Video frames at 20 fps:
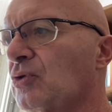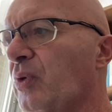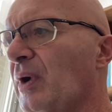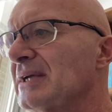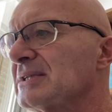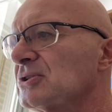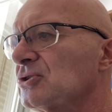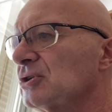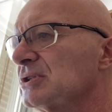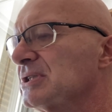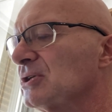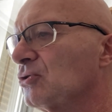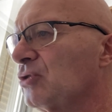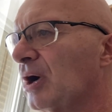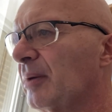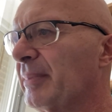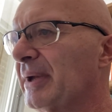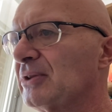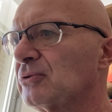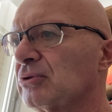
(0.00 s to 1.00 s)
questo è
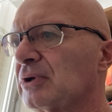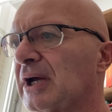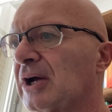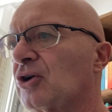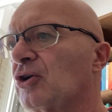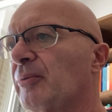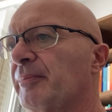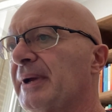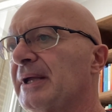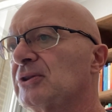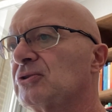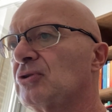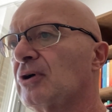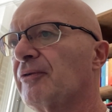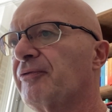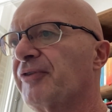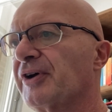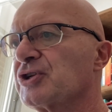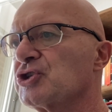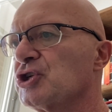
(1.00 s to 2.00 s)
sicuramente un argomento
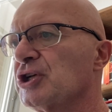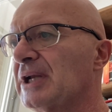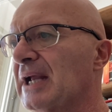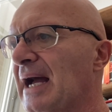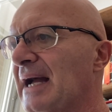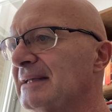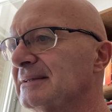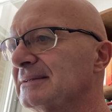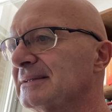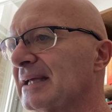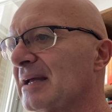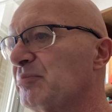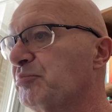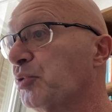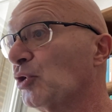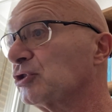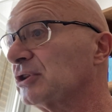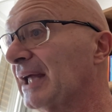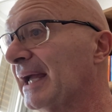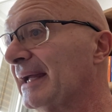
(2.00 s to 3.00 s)
affascinante e
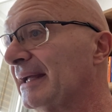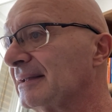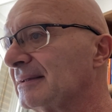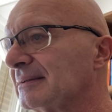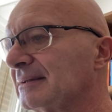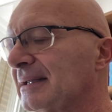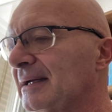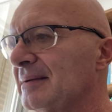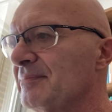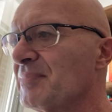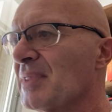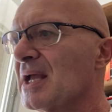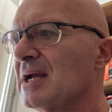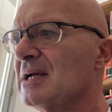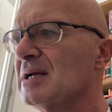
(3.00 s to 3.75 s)
potente